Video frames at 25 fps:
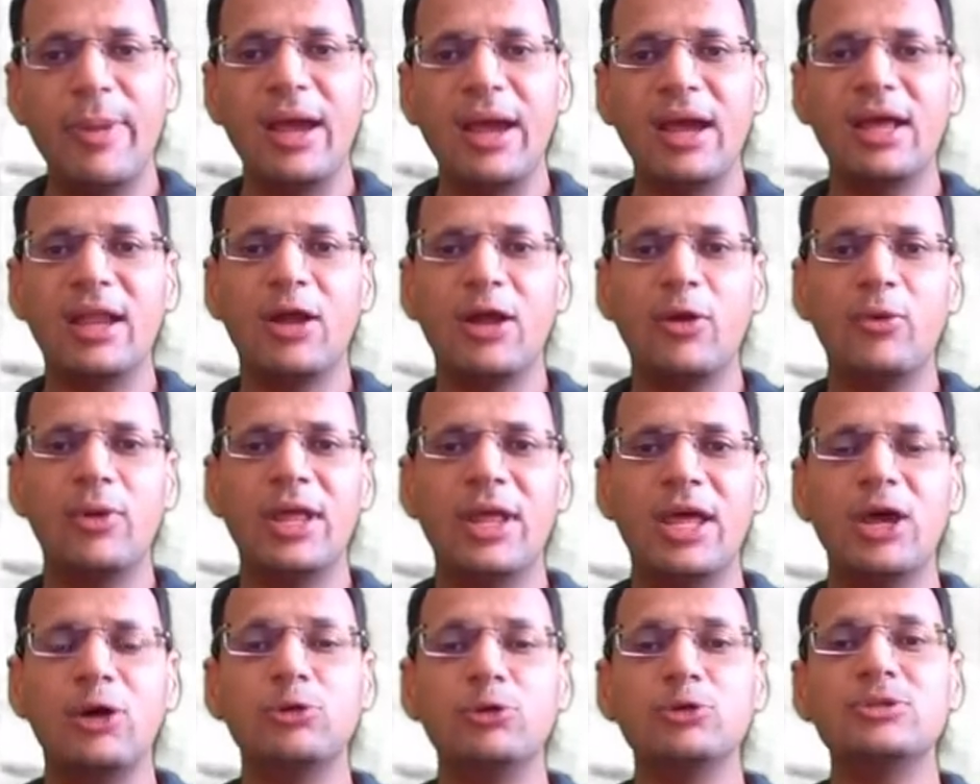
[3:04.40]

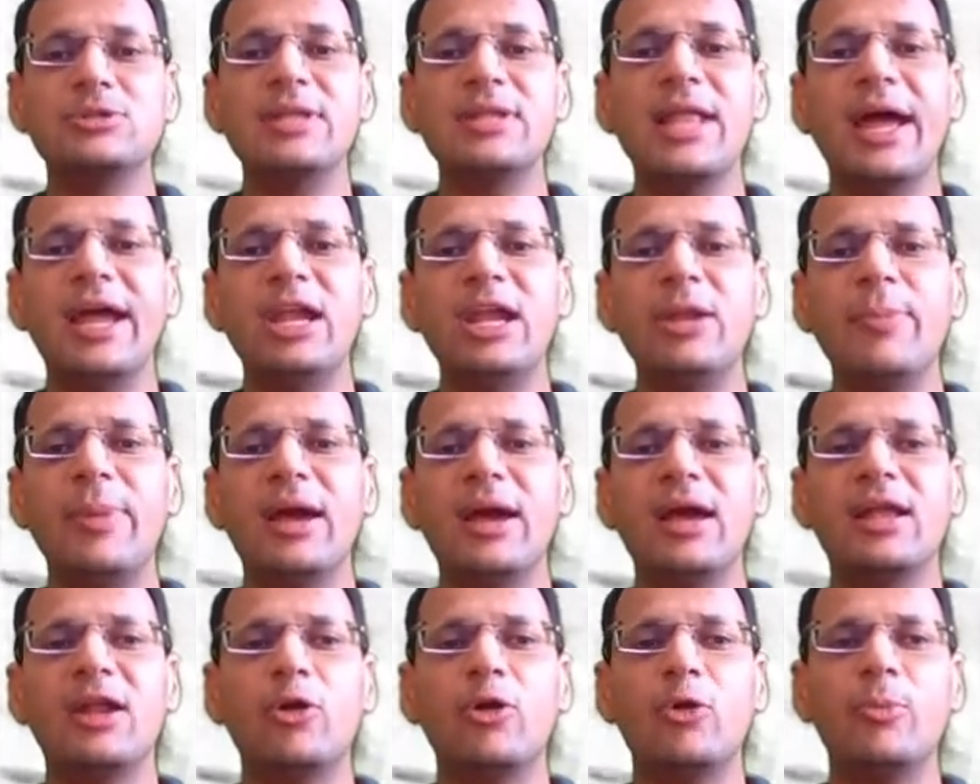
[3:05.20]
बैकग्राउंड है उस लाइट
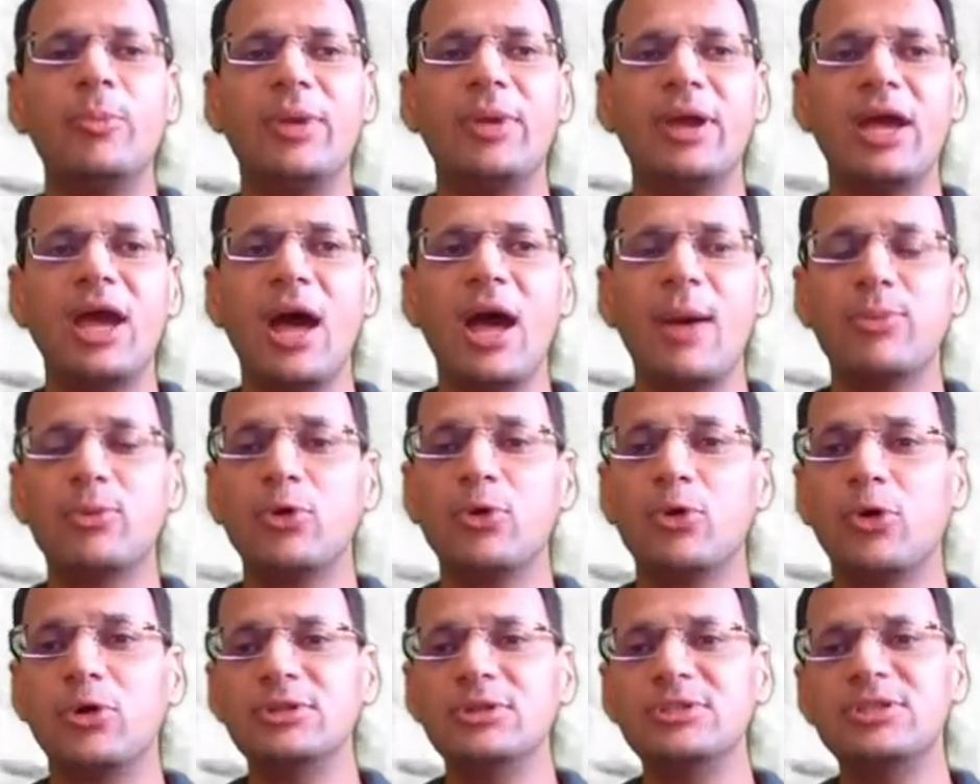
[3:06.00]
बैकग्राउंड में
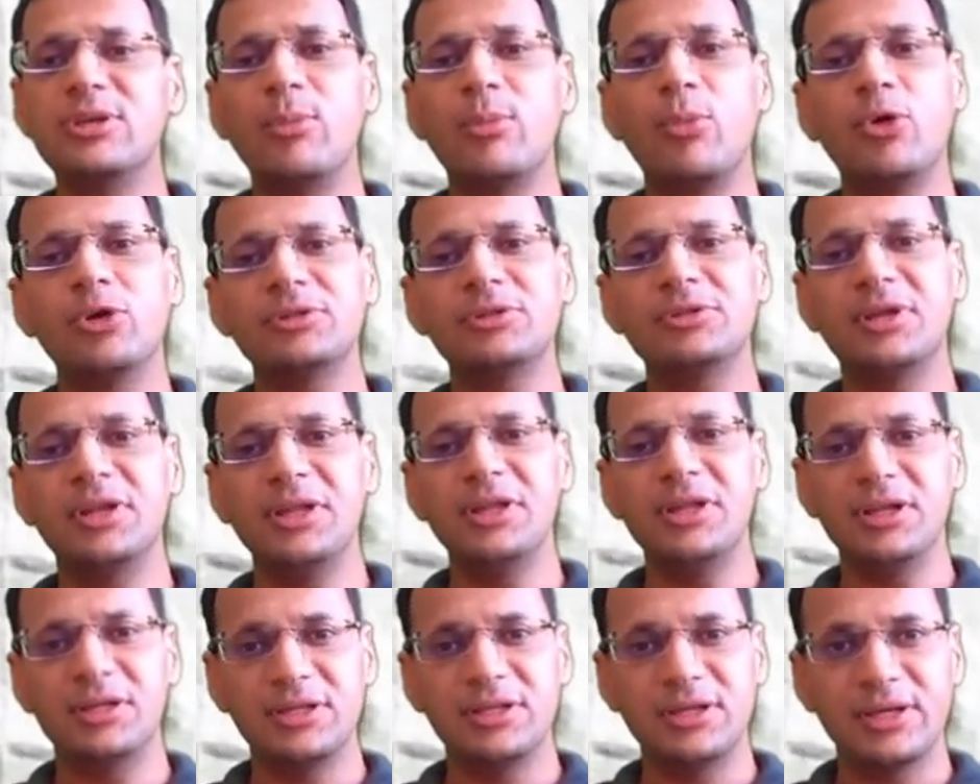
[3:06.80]
आपको कौन सा मौत
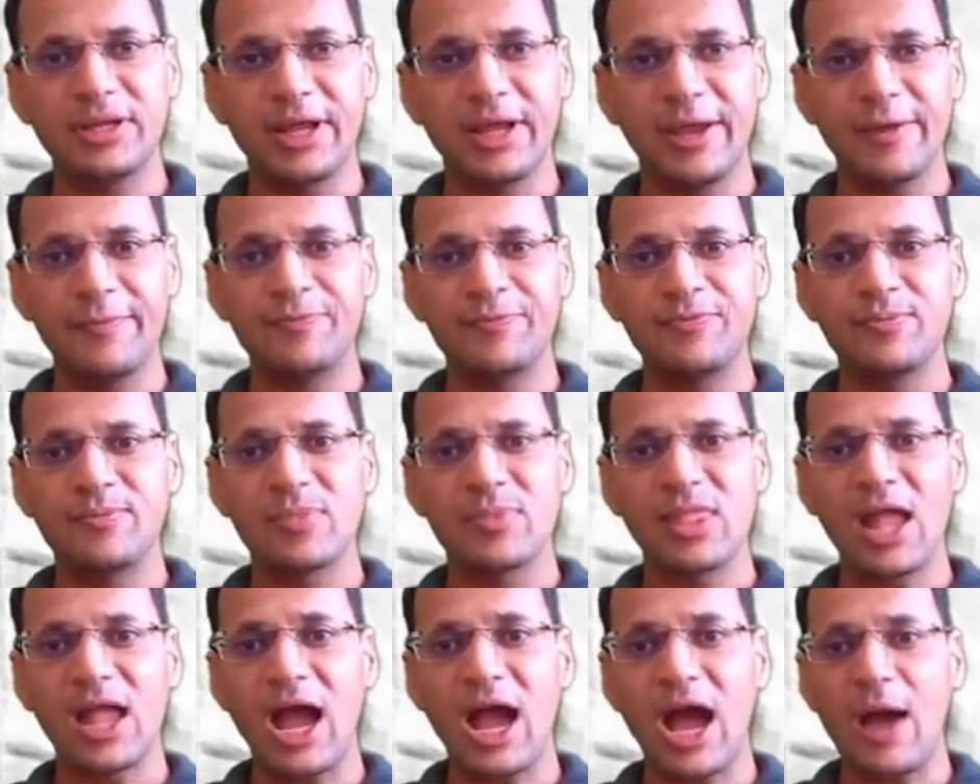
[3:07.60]
क्लियर दिख रहा है
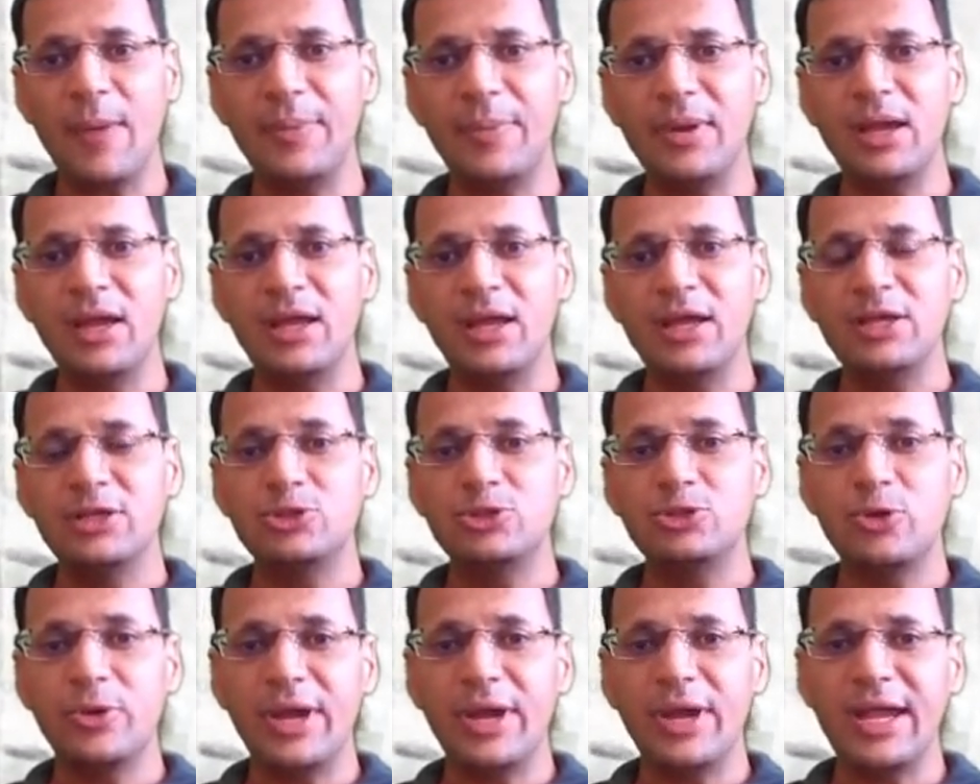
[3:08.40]
आप
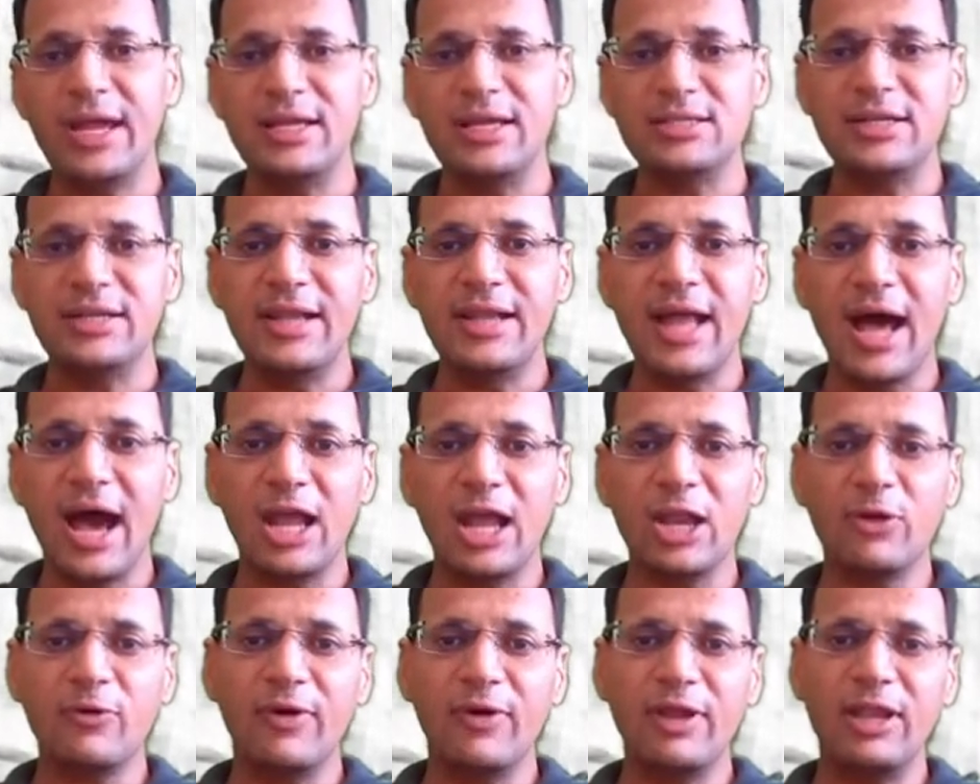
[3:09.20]
जो है इस
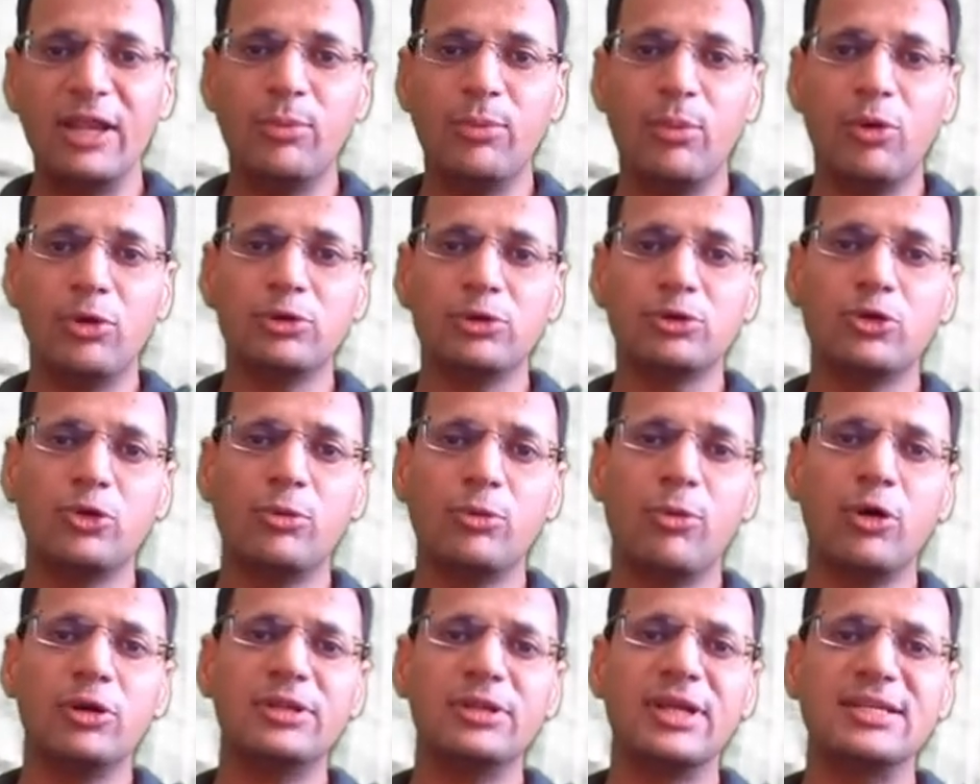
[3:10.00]
डार्क वाले मौत को
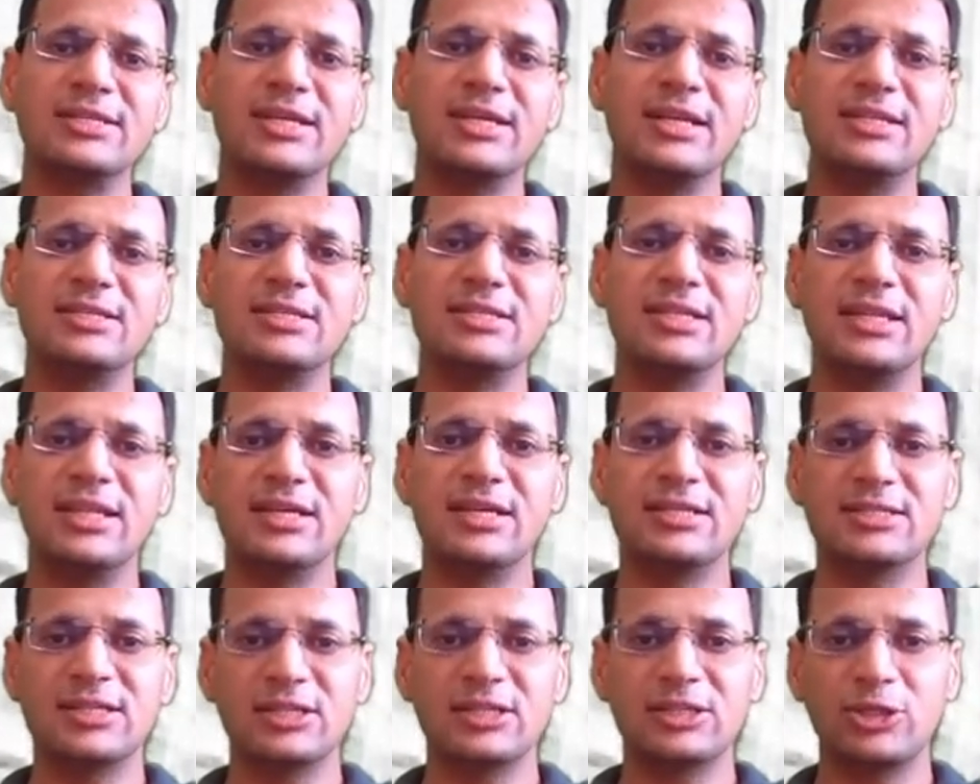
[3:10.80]
बहुत आसानी से
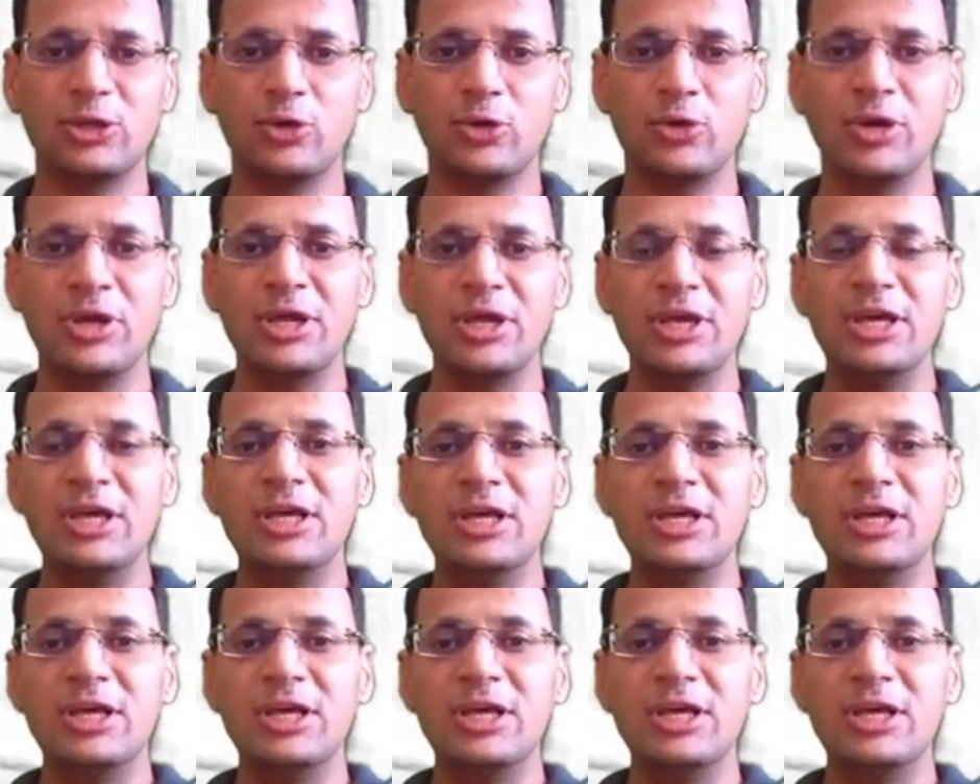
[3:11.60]
देख सकते हो